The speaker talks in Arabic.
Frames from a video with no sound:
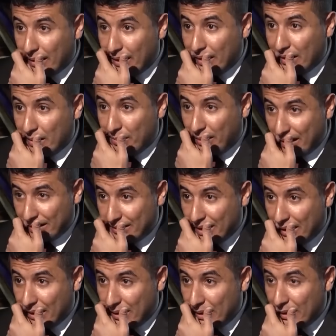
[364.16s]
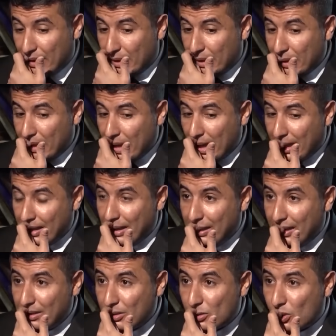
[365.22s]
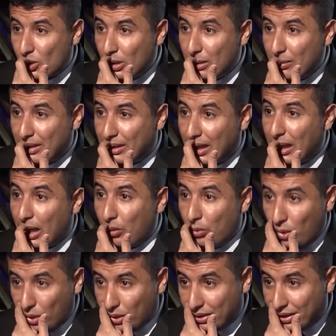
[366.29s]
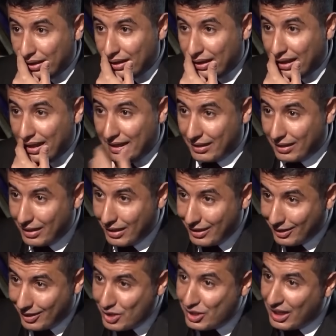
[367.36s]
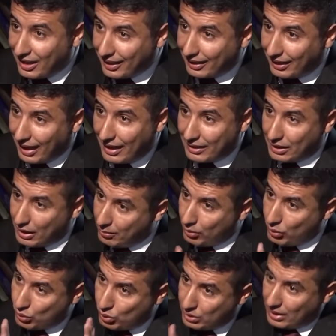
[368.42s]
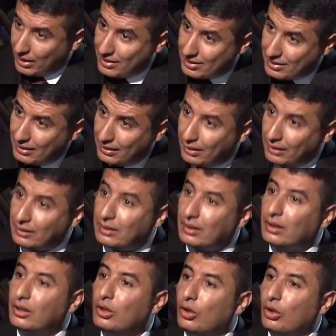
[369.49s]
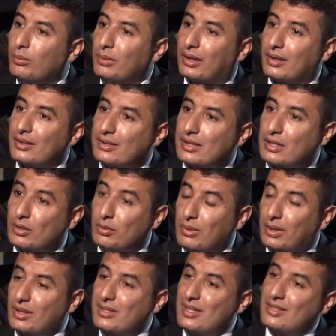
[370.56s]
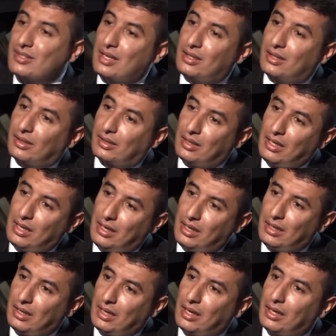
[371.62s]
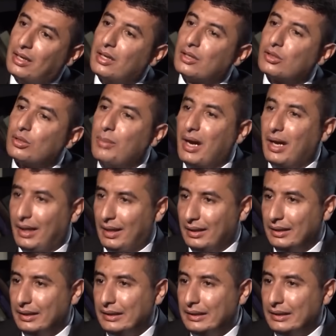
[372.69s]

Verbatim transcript: هي بخطه هي انا اللي عندي سلمت على وورد لكي تسهل قراءتها هي موجوده نصا عند عمر الرزاز، عمر الرزاز جاي ينقلها الى طباعه.